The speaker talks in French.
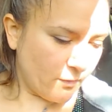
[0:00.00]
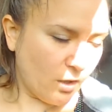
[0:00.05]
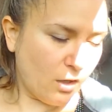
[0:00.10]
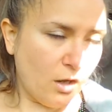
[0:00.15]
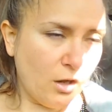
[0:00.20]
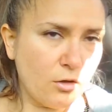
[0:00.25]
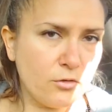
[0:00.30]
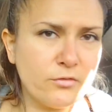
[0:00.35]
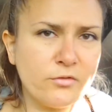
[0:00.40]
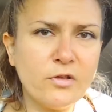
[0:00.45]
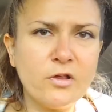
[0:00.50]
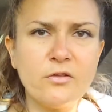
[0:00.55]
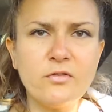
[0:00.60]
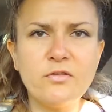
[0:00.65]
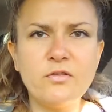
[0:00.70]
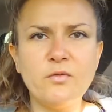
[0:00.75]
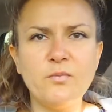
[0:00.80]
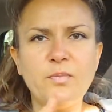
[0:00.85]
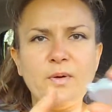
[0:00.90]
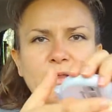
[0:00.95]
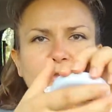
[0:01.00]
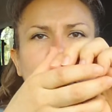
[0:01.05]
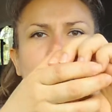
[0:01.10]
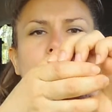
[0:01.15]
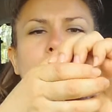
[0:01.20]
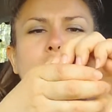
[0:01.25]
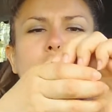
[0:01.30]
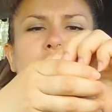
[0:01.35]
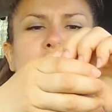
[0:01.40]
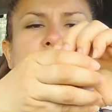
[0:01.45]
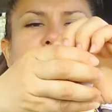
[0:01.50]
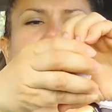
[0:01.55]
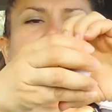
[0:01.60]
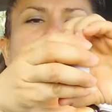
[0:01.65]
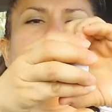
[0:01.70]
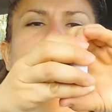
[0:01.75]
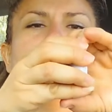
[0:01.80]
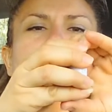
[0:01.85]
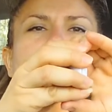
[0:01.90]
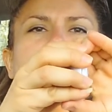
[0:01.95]
Alors ça, c'est pas trop
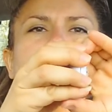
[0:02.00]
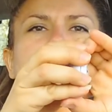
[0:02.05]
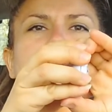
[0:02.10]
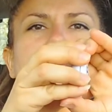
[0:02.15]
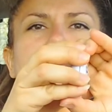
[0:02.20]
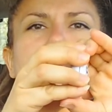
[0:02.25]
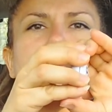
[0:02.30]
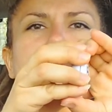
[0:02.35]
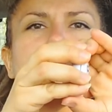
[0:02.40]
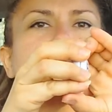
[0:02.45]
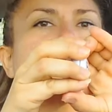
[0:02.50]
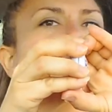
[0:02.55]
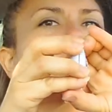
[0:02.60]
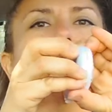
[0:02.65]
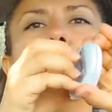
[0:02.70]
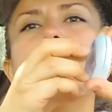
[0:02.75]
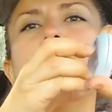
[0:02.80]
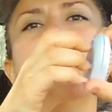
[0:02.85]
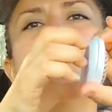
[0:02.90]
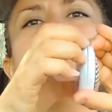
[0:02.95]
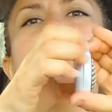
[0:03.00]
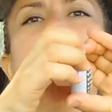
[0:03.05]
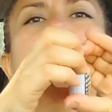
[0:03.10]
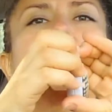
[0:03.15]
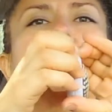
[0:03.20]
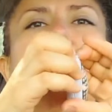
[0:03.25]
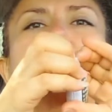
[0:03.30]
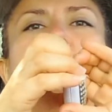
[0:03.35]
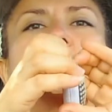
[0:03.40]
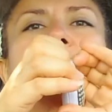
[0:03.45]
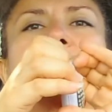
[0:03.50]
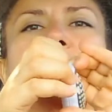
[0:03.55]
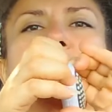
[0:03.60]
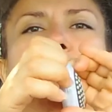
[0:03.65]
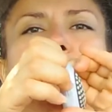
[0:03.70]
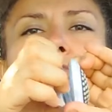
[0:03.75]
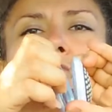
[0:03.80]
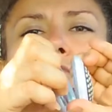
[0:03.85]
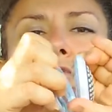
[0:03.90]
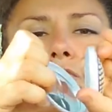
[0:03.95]
cher. Hein. Ça, euh, faut tomber sur
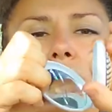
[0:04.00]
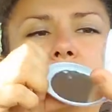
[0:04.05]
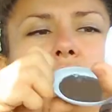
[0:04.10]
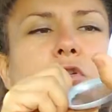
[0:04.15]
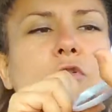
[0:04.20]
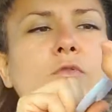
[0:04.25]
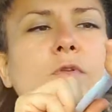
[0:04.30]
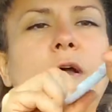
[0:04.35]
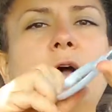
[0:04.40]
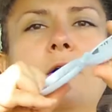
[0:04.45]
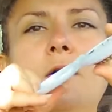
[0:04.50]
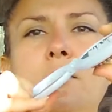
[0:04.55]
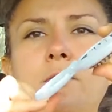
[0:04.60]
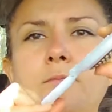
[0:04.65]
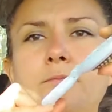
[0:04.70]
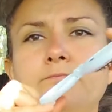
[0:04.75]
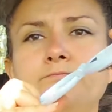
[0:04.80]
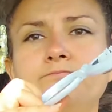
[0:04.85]
l'occasion quand il y en a. Hein.